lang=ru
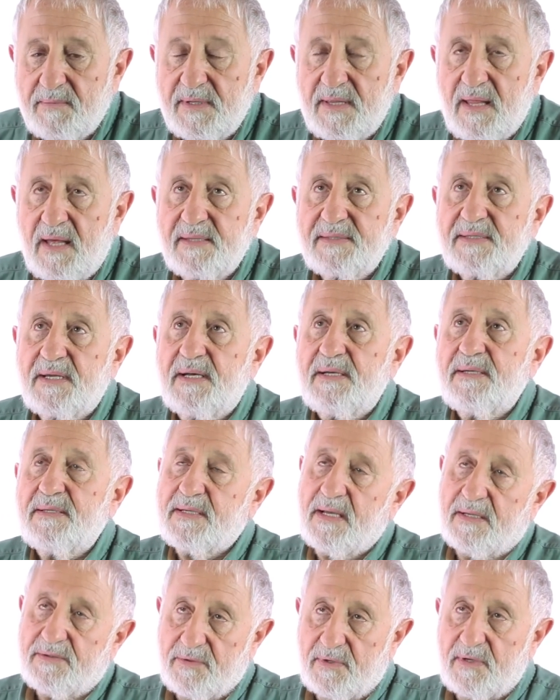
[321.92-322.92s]
была, э,
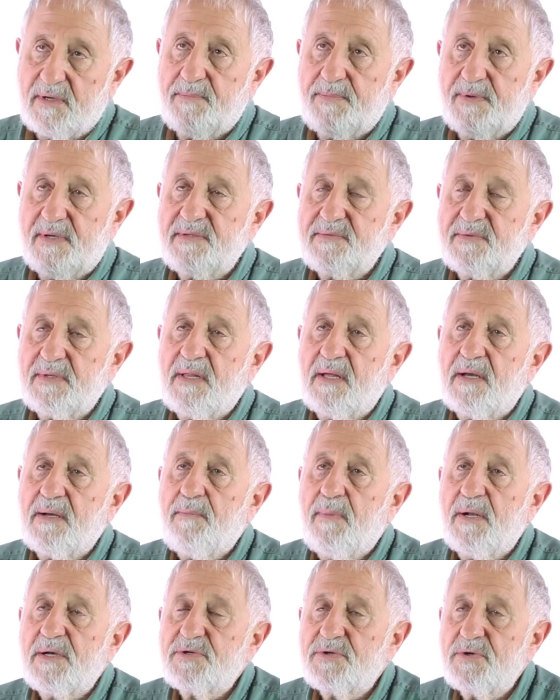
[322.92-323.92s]
которая произвела
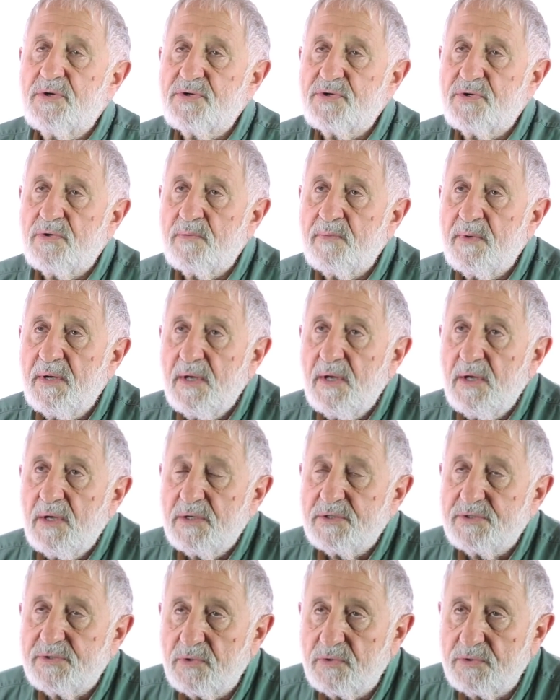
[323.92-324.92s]
большой шум,
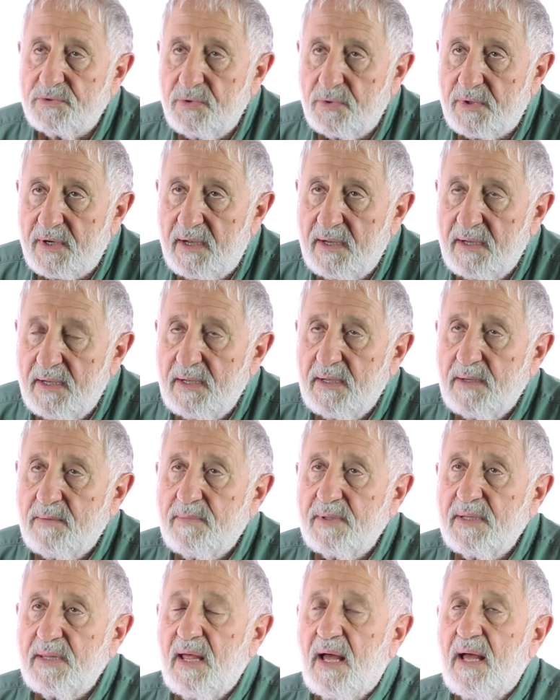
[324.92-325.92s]
структура
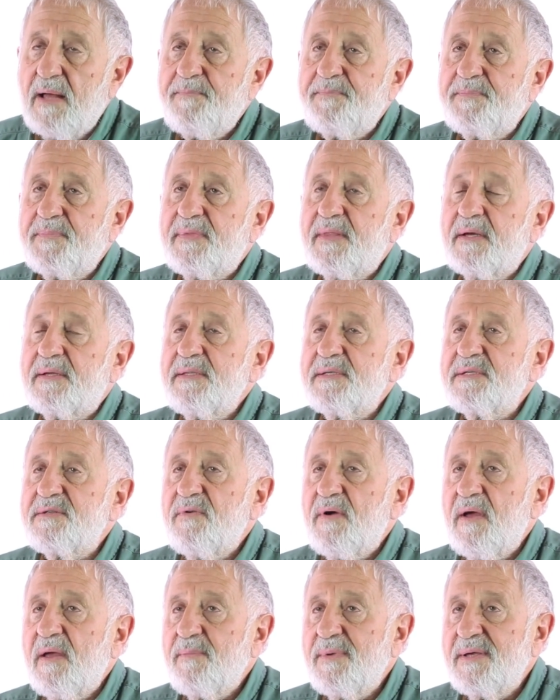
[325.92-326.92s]
была так
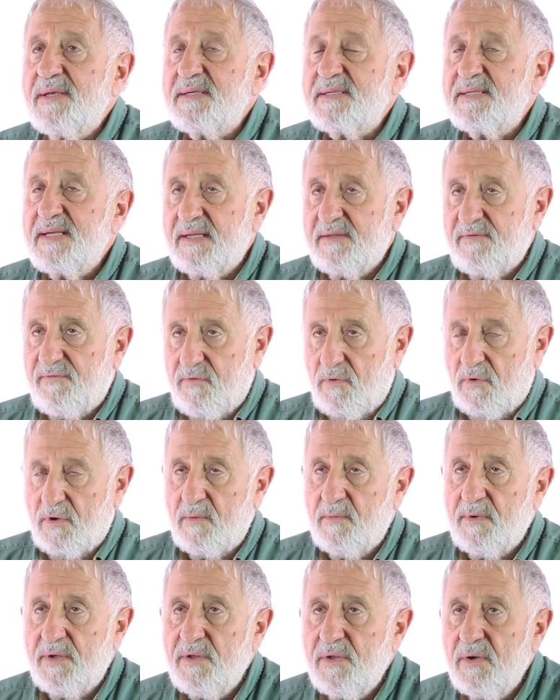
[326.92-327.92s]
называемая
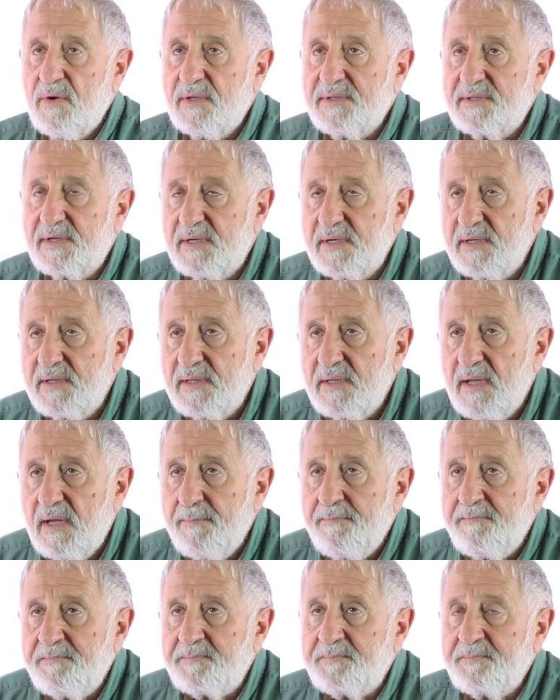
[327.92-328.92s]
Z-форма. Ее открыл
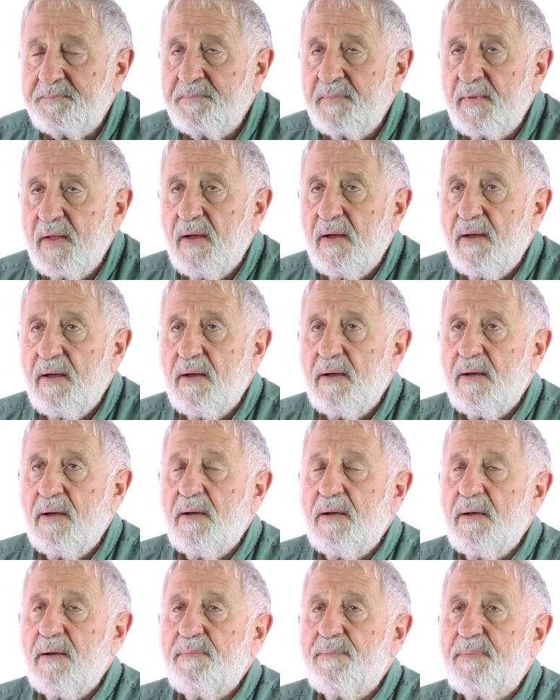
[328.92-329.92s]

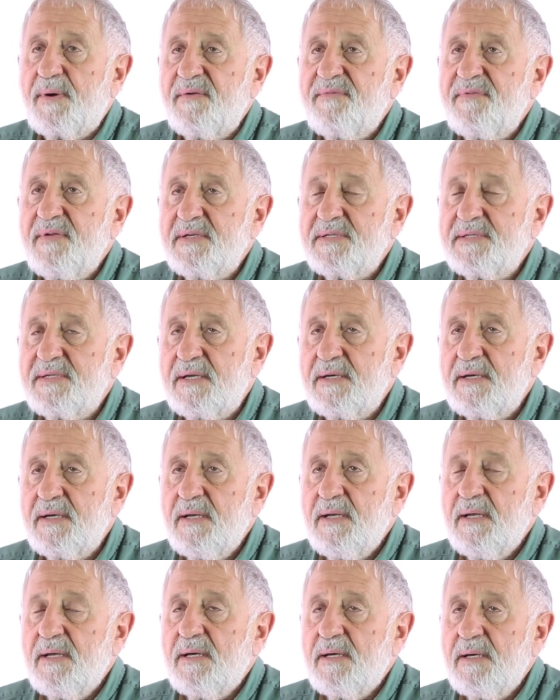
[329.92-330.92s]
а, профессор
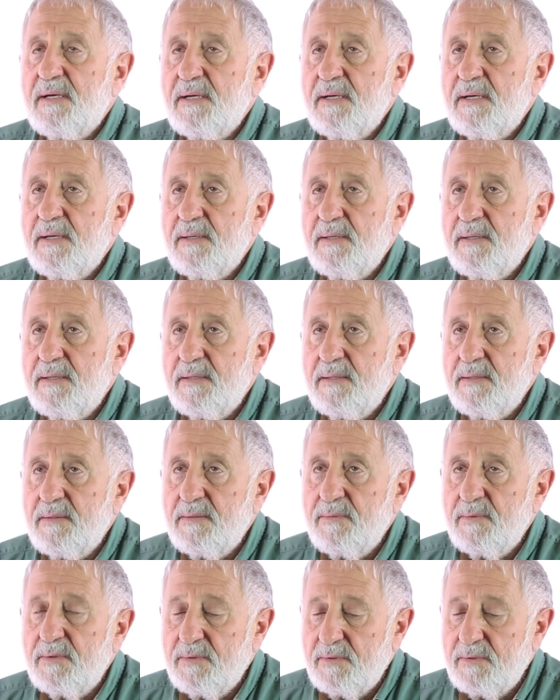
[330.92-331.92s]
э, э,